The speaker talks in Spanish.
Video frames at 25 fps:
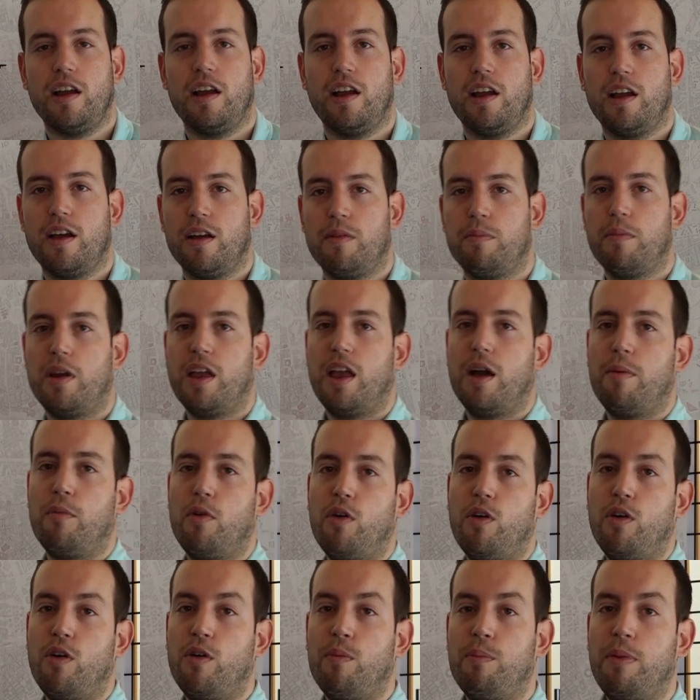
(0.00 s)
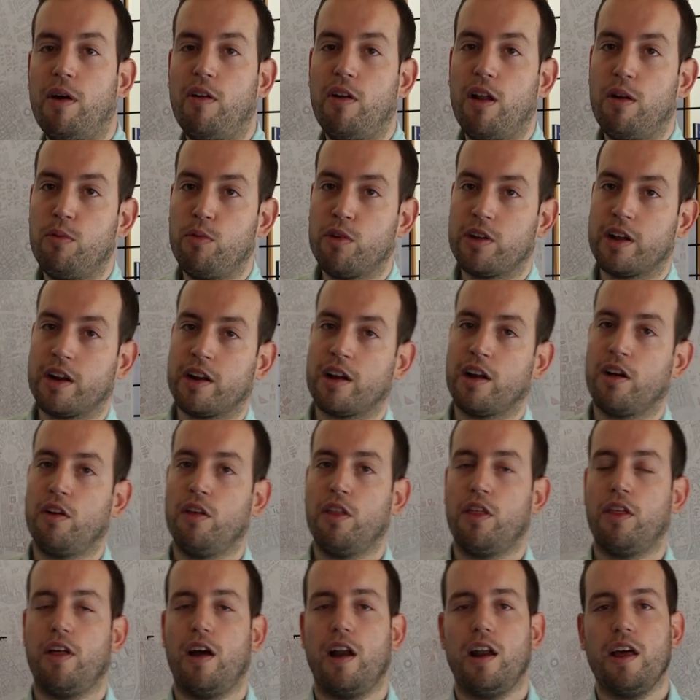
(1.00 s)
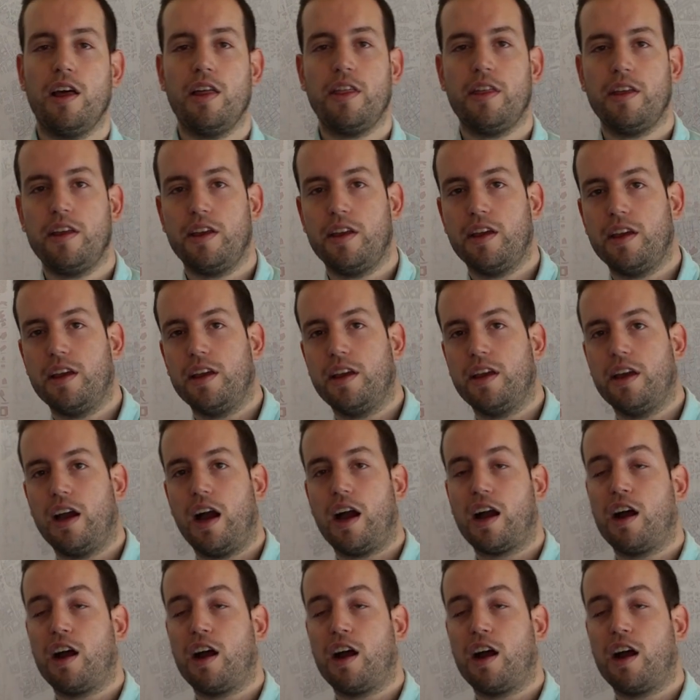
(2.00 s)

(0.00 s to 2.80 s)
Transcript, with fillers: Eh, me llamo Pablo Alburquerque González y